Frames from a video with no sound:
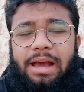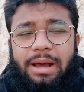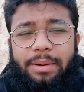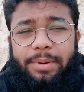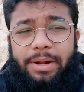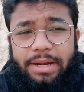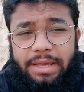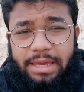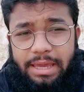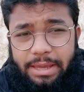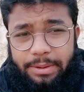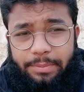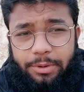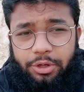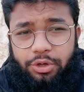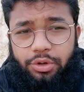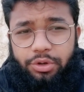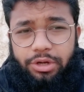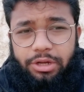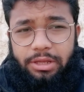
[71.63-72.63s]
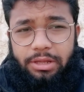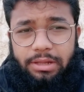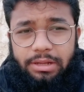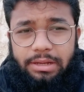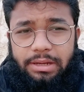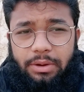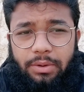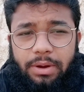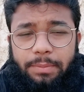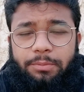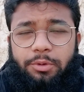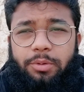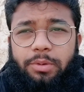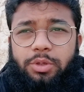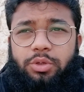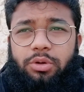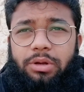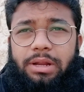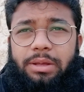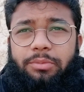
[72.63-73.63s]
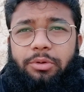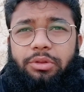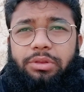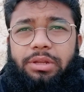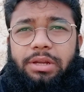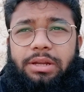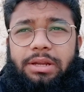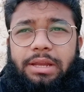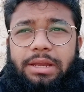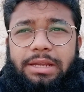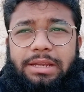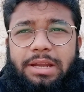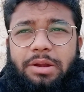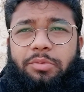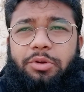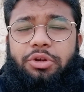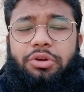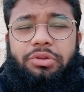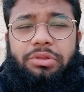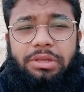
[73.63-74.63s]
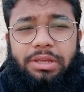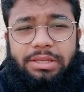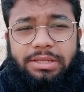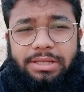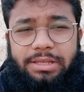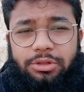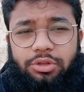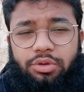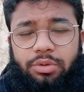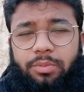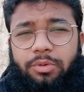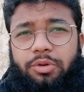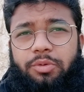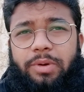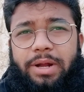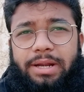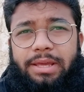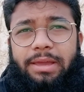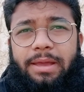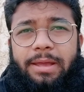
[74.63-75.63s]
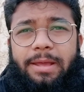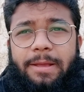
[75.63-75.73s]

আমার এই ভিডিওটি নেওয়া প্রবাস কল্যাণ মন্ত্রীর ইন্টারভিউটি নিয়েছেন জুমুর বাড়ি